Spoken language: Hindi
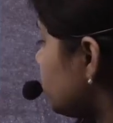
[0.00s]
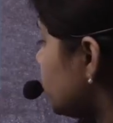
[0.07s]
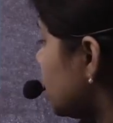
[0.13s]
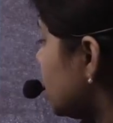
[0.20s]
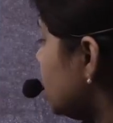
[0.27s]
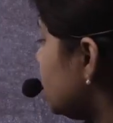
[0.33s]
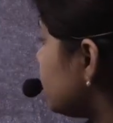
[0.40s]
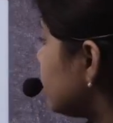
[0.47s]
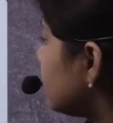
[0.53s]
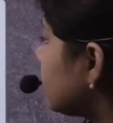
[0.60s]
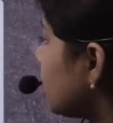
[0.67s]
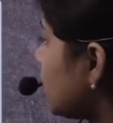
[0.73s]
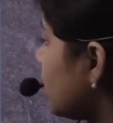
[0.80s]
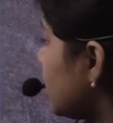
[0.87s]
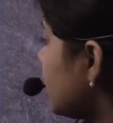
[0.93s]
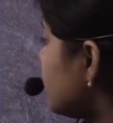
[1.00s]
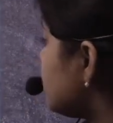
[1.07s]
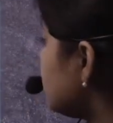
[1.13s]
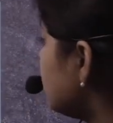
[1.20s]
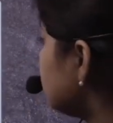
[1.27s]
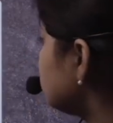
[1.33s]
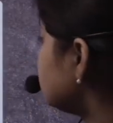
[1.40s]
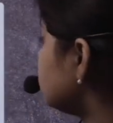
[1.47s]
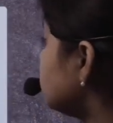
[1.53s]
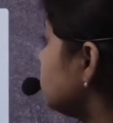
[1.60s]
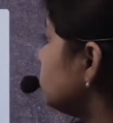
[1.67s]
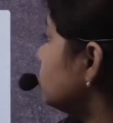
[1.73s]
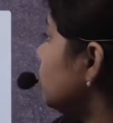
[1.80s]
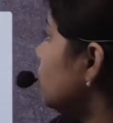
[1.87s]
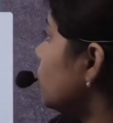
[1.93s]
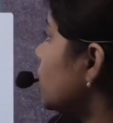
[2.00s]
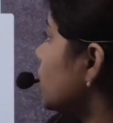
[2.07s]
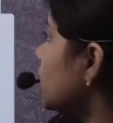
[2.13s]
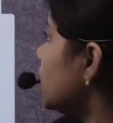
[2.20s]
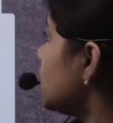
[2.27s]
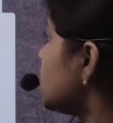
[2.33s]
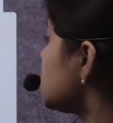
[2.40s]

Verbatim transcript: यही लिख सकते हैं एज अ लुकिंग ग्लास